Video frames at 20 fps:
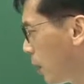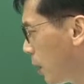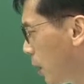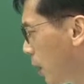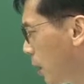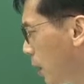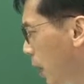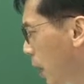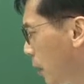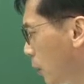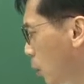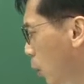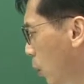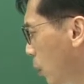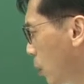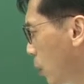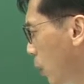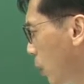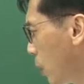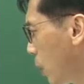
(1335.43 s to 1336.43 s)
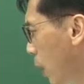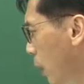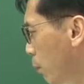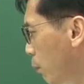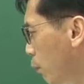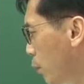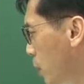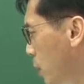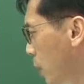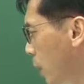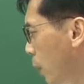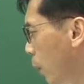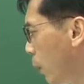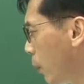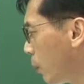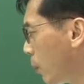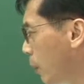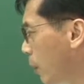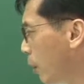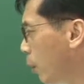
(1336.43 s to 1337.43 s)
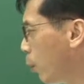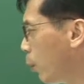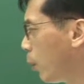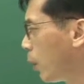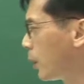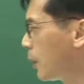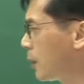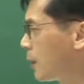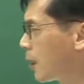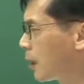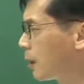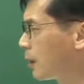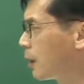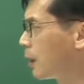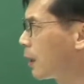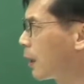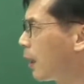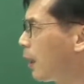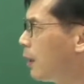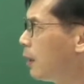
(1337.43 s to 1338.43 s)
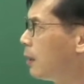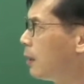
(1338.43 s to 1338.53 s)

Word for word: 이게 또 이렇게 부식으로 원이 생기니까